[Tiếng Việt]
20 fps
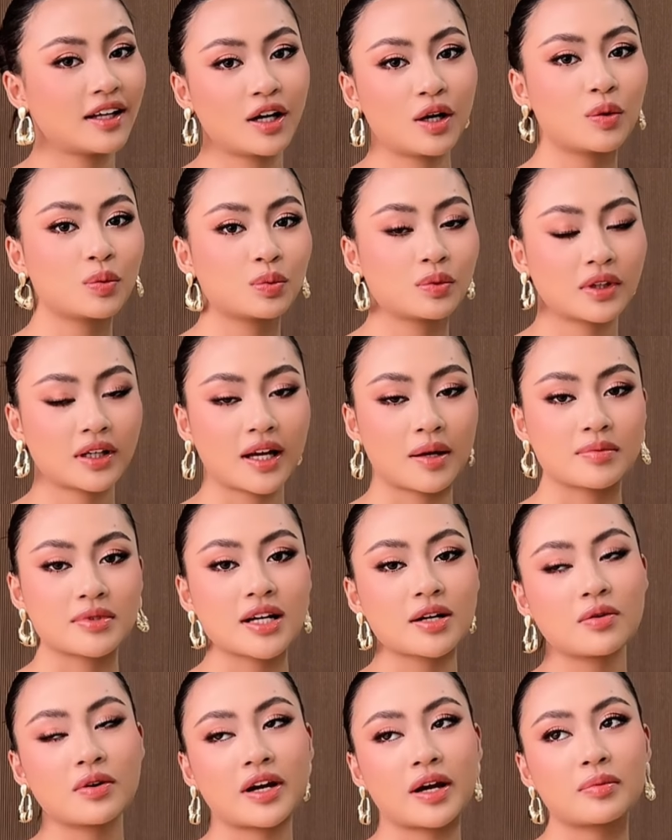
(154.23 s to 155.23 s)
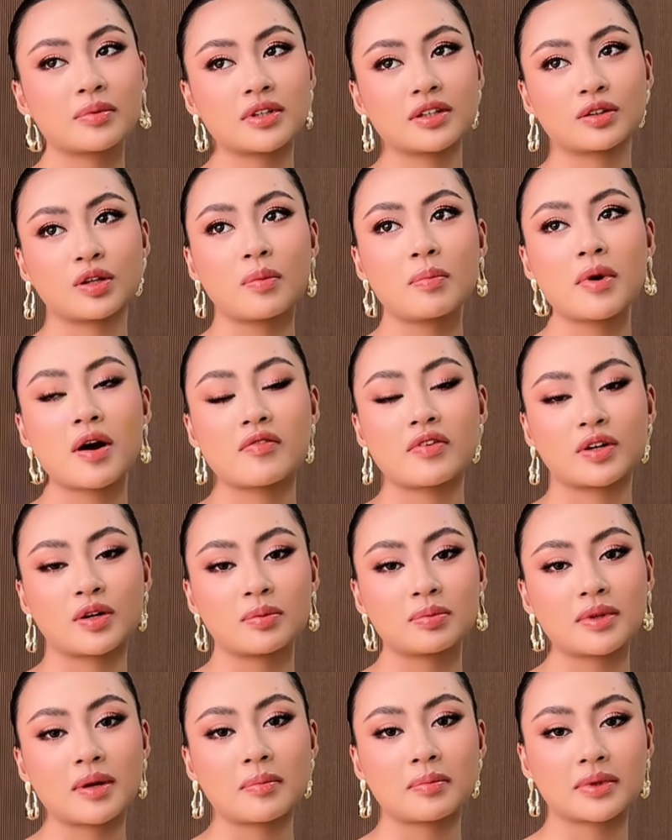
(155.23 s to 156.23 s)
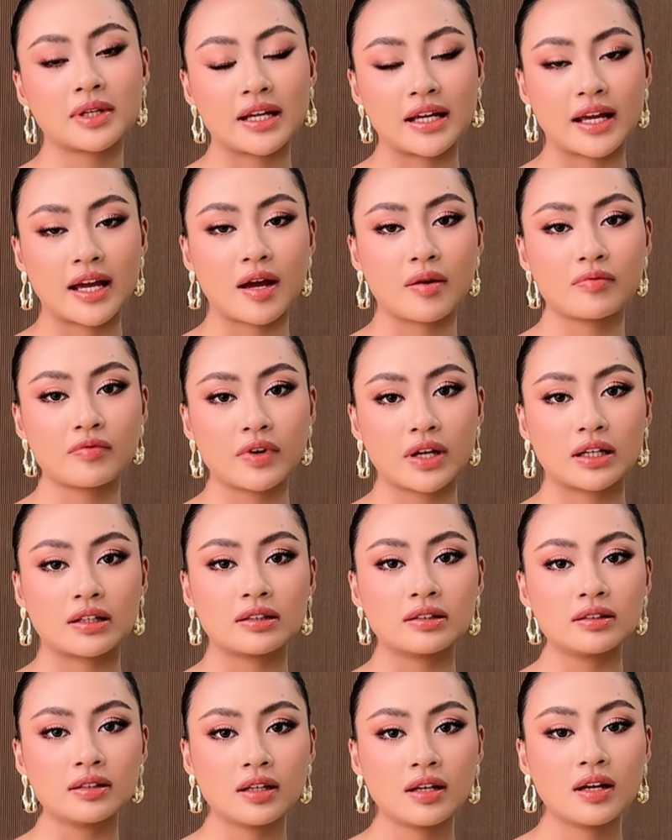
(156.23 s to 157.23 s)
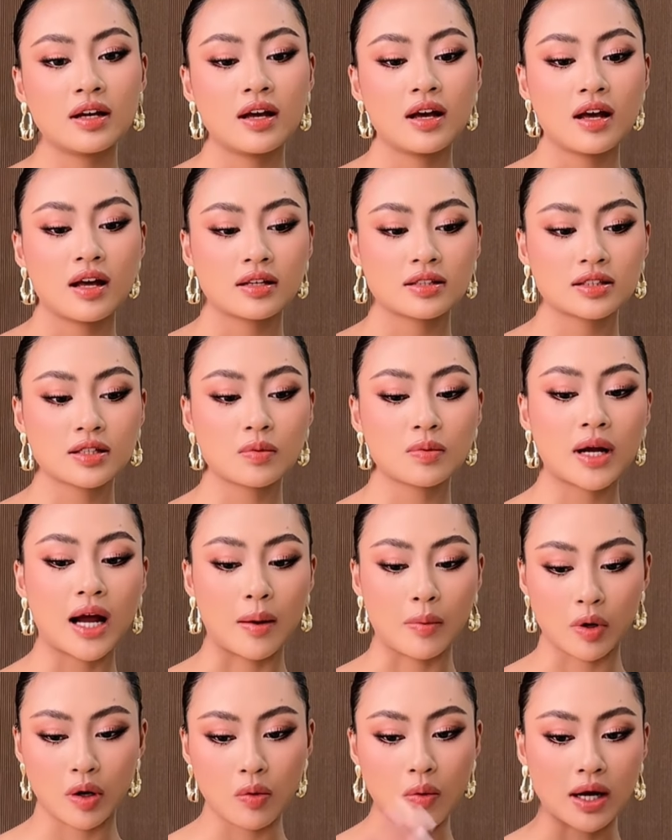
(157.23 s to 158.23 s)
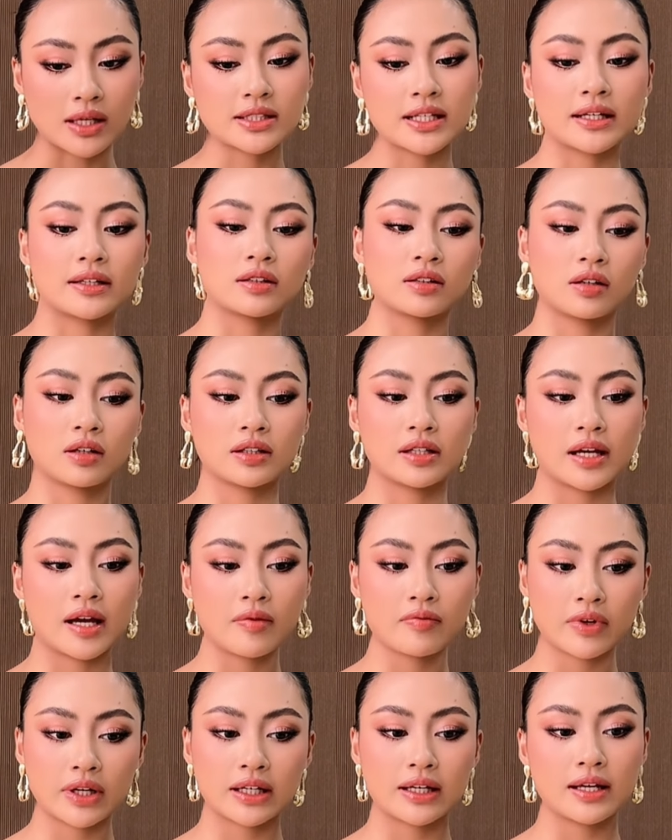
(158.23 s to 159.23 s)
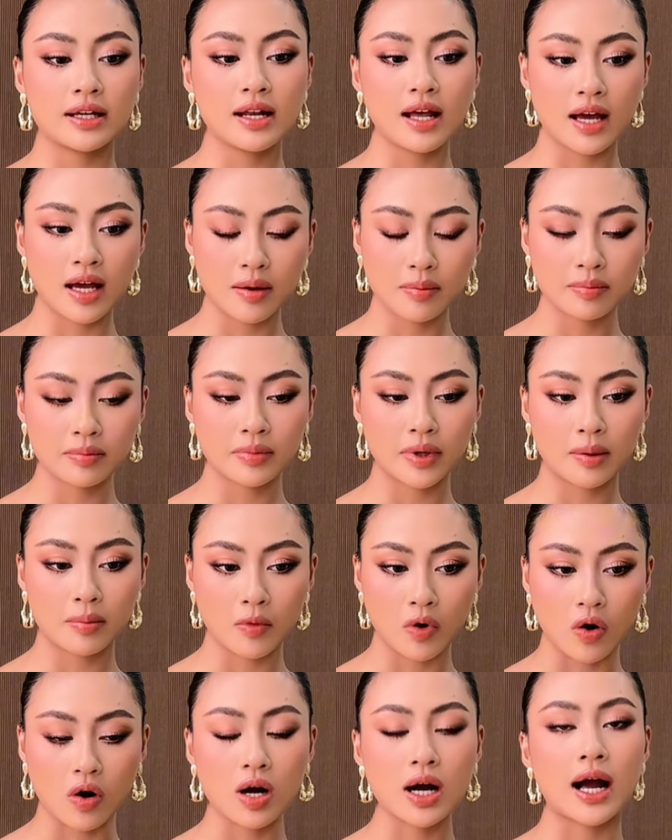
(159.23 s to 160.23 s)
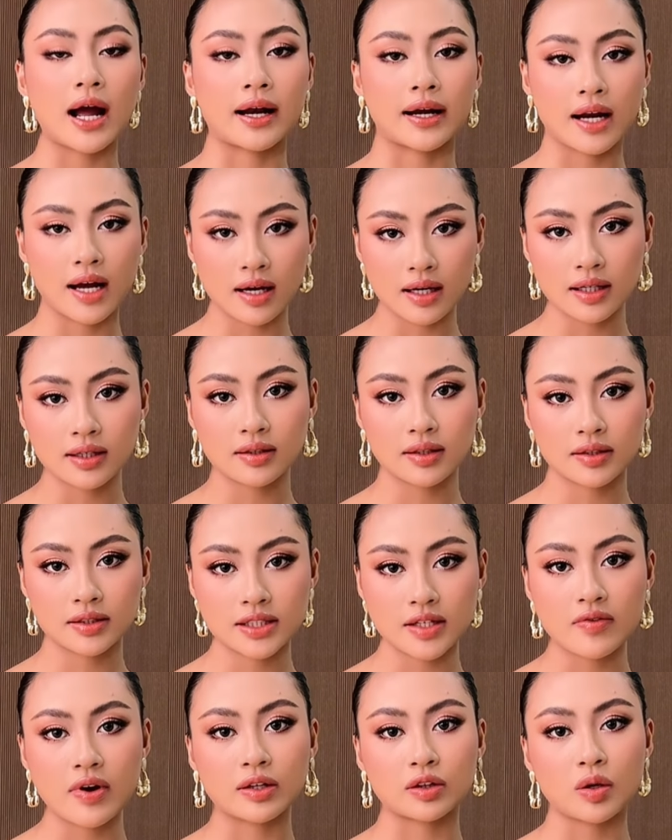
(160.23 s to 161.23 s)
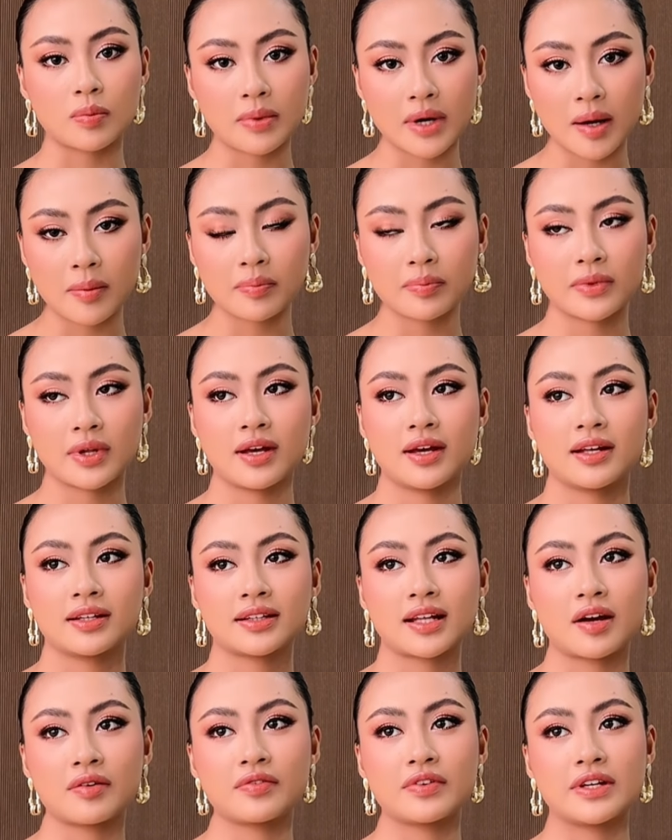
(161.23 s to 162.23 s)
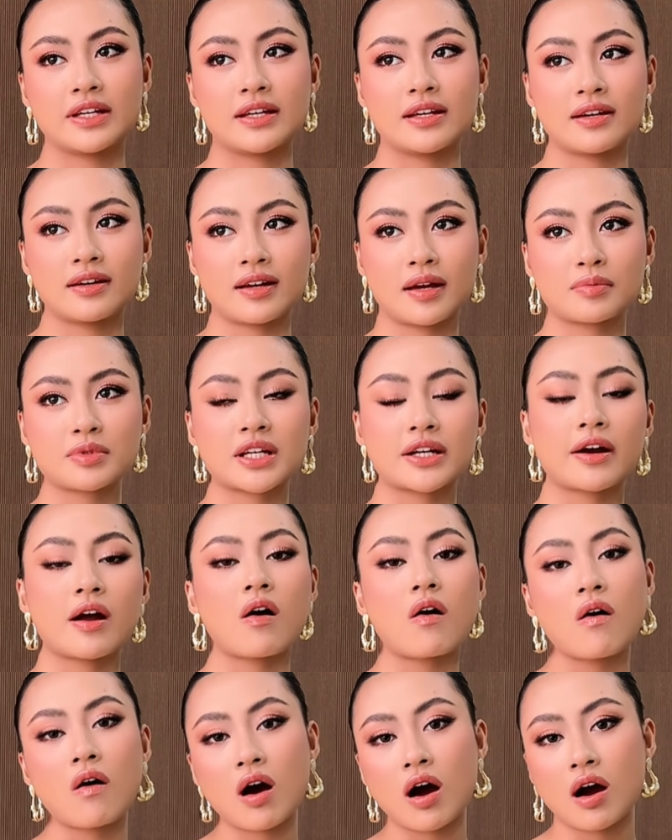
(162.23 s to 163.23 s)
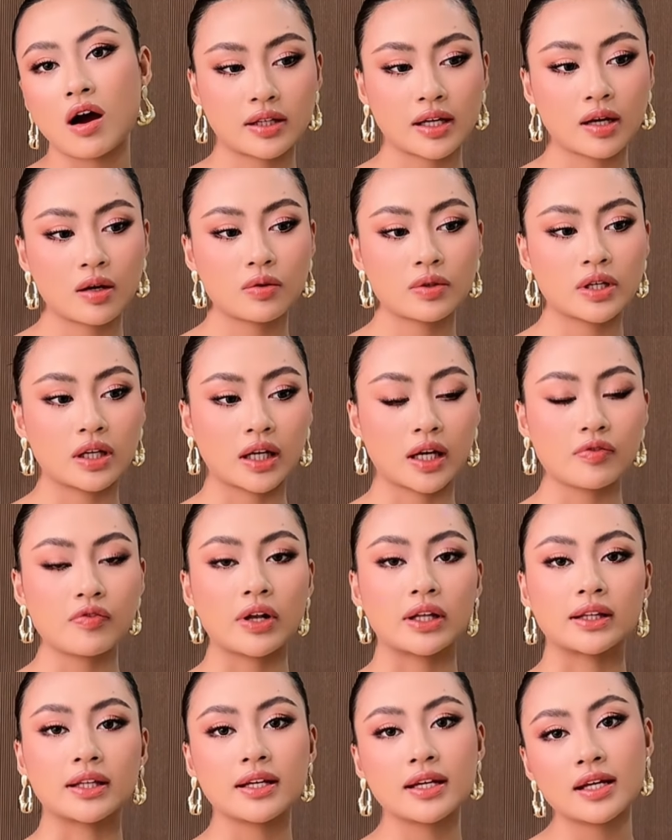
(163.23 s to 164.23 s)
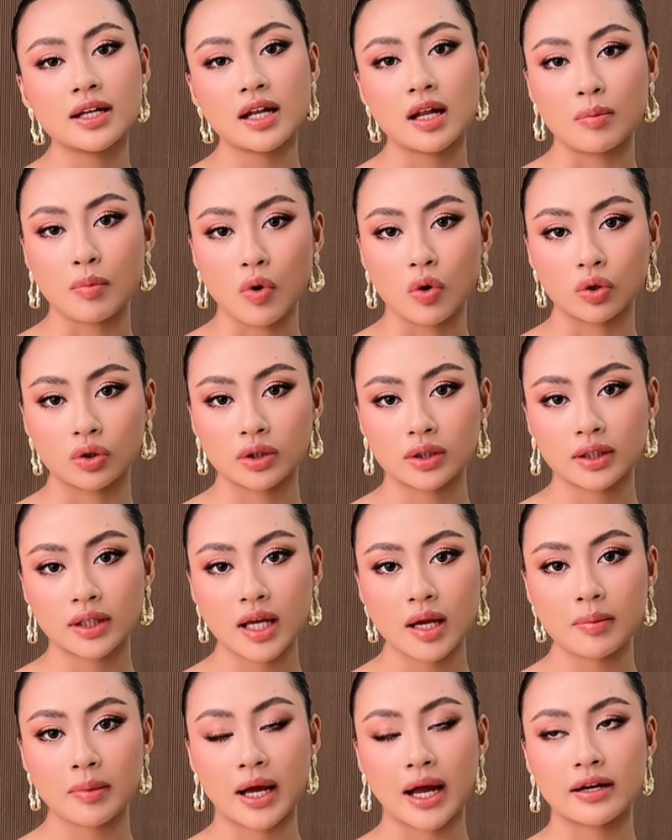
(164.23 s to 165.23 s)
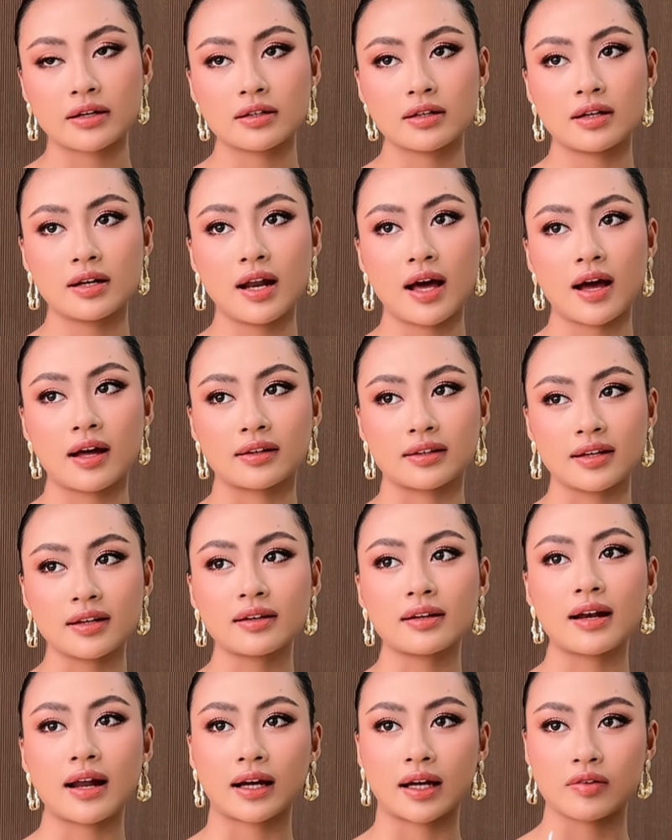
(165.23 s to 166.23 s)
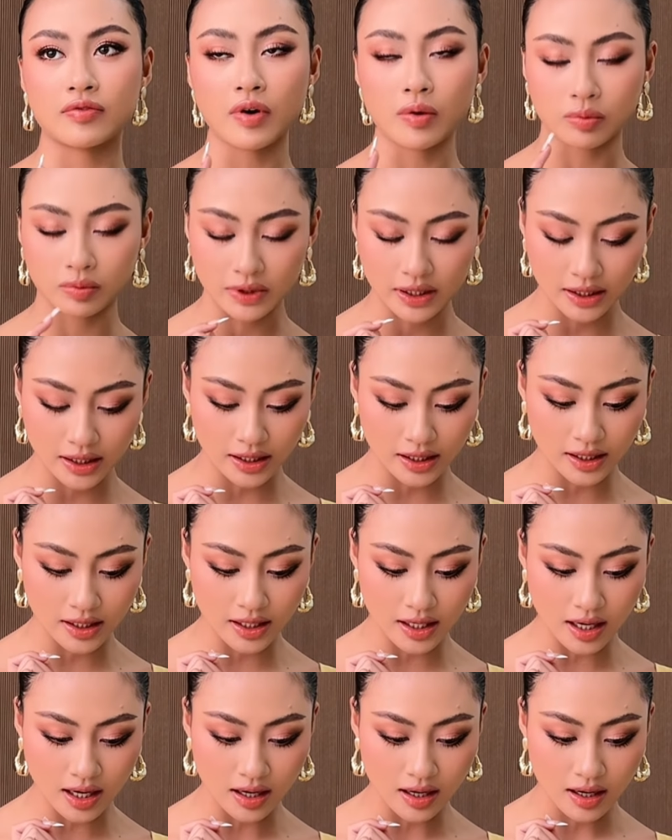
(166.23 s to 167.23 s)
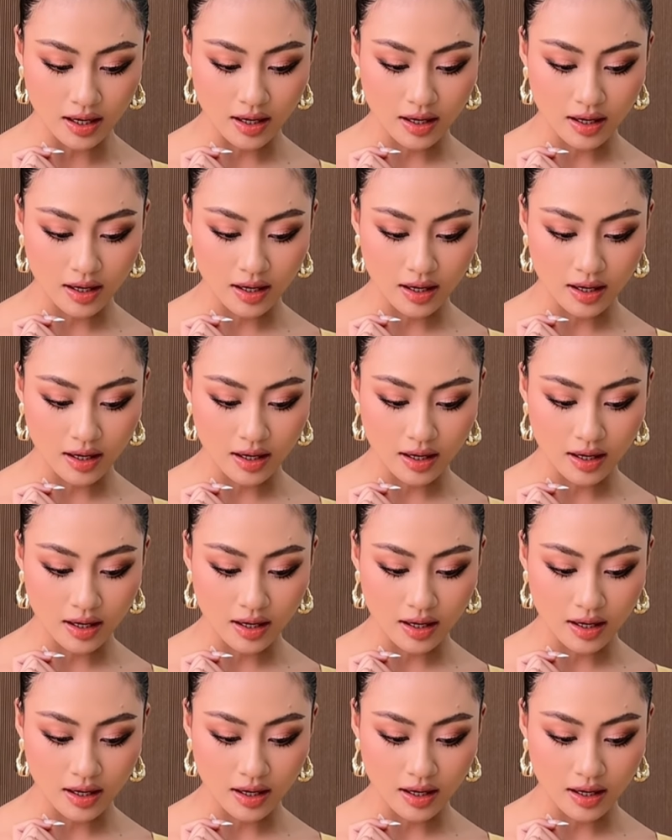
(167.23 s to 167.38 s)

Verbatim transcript: dạ không cảm giác của em từ top 10 vào top 5 thì em vẫn trong cả một quá trình rồi thì em vẫn nghĩ là em em có khả năng sẽ vào top 5 tại vì em sẽ đo theo những cái phần thi là một thêm cái nữa là nhất là cái phòng thi à,